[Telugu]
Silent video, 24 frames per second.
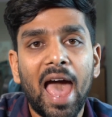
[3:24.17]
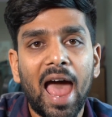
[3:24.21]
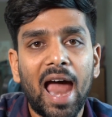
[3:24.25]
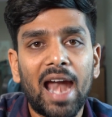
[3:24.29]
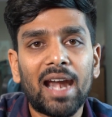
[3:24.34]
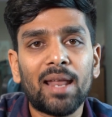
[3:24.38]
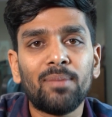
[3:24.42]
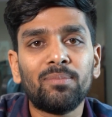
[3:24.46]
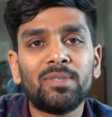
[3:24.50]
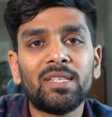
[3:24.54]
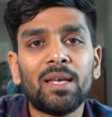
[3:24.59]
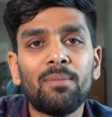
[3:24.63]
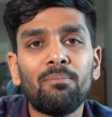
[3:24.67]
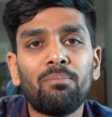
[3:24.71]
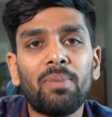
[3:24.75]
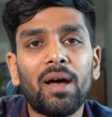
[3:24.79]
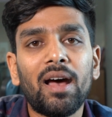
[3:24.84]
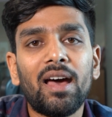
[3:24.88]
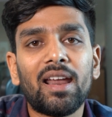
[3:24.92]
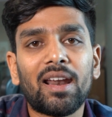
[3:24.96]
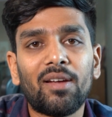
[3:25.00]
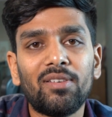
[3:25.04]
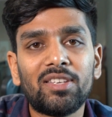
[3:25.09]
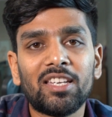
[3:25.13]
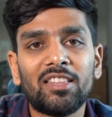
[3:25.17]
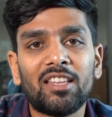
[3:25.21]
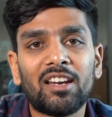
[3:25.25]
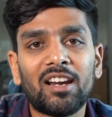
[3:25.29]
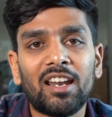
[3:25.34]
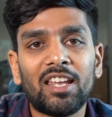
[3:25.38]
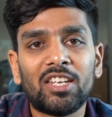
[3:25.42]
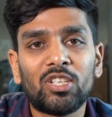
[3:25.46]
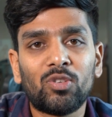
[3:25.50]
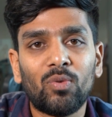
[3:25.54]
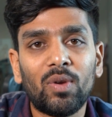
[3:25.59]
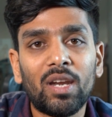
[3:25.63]
యాడమ్ జంప
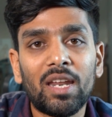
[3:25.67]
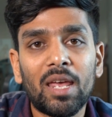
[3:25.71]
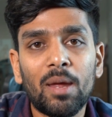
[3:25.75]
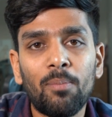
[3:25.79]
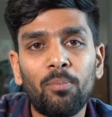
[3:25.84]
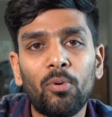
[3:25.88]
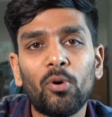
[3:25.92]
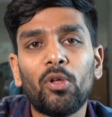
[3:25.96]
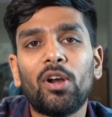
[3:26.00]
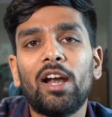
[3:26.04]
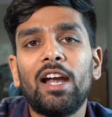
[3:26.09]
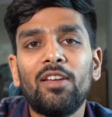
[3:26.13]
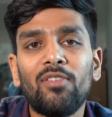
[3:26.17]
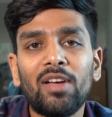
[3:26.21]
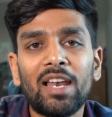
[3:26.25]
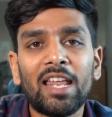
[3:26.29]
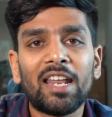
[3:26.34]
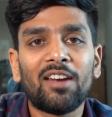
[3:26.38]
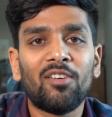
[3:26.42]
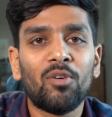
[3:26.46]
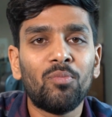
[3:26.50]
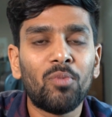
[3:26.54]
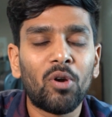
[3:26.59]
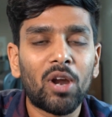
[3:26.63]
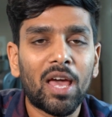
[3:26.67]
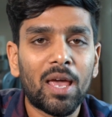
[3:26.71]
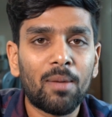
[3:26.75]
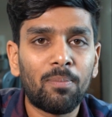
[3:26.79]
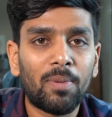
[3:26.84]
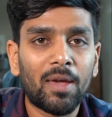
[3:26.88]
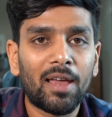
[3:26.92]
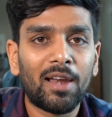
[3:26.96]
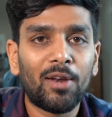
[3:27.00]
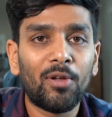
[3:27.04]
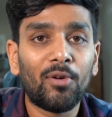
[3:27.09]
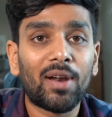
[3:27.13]
రవిచంద్రన్ అశ్విన్ ఇప్పుడు రెండు వేల ఇరవై మూడు
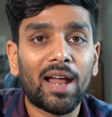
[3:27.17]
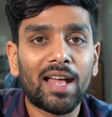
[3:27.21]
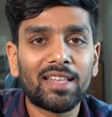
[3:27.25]
ఐపీఎల్లో